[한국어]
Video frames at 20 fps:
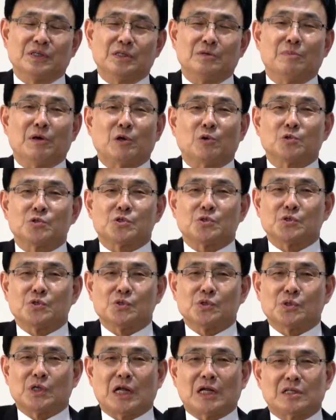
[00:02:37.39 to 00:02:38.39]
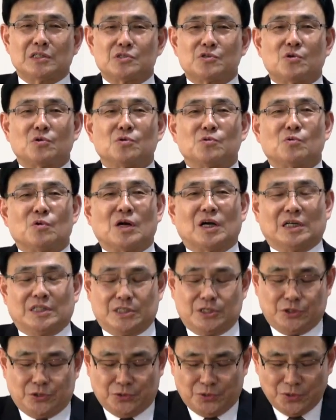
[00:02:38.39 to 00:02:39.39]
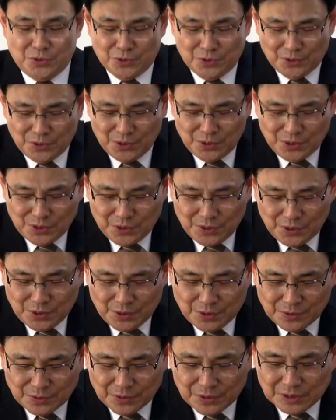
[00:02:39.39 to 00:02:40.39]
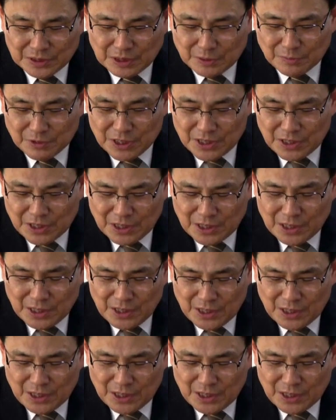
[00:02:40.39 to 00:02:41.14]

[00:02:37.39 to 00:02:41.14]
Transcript: 이 메로스라는 성읍과 같이요. 그렇기 때문에